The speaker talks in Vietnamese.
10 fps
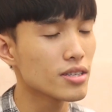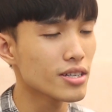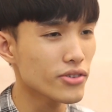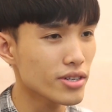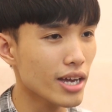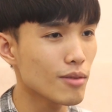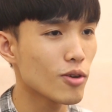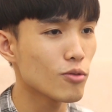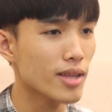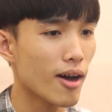có những cái
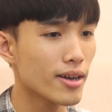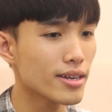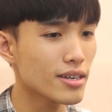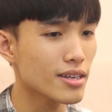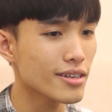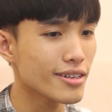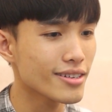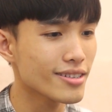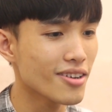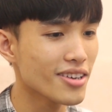mà củ tội
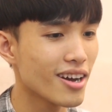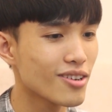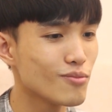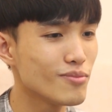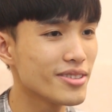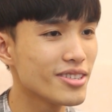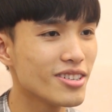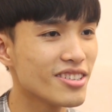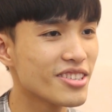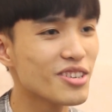đó giờ cũng
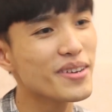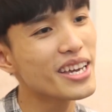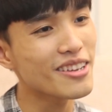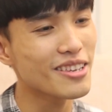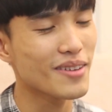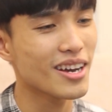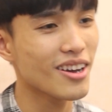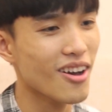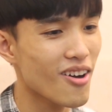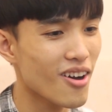chưa chưa biết nhưng
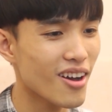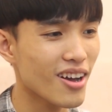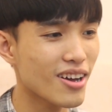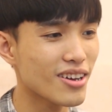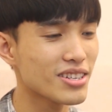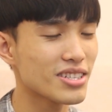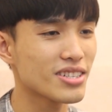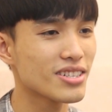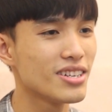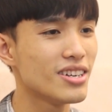mà họ
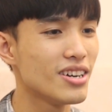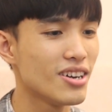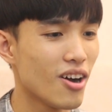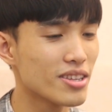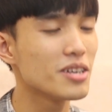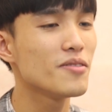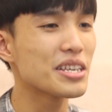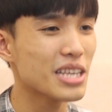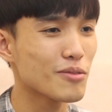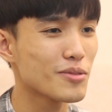họ tư
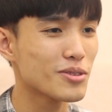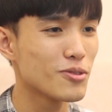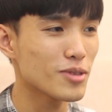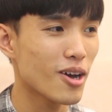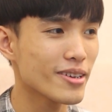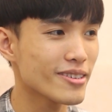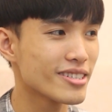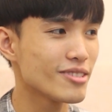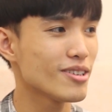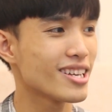vấn xong thì cũng tỏ giác
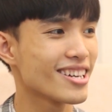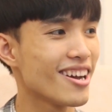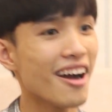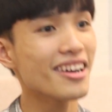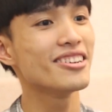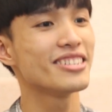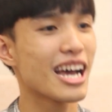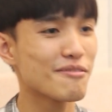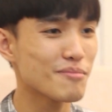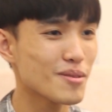kiểu như là ngớ người
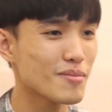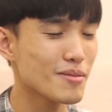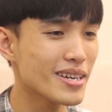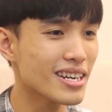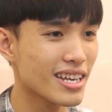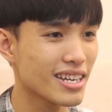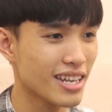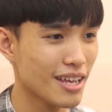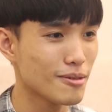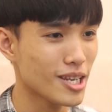ra mới mới biết
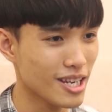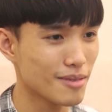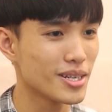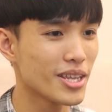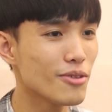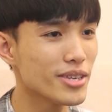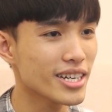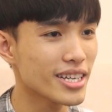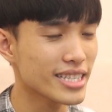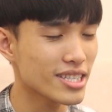là là là mình thiếu
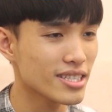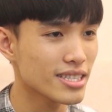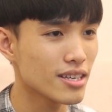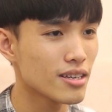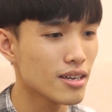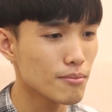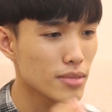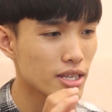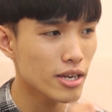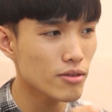những cái
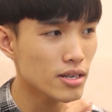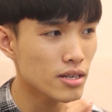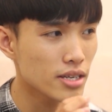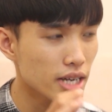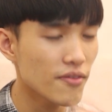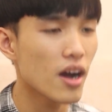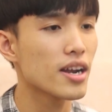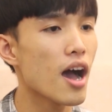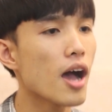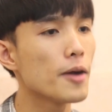mình thiếu những cái
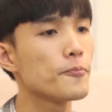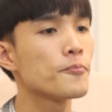phần đó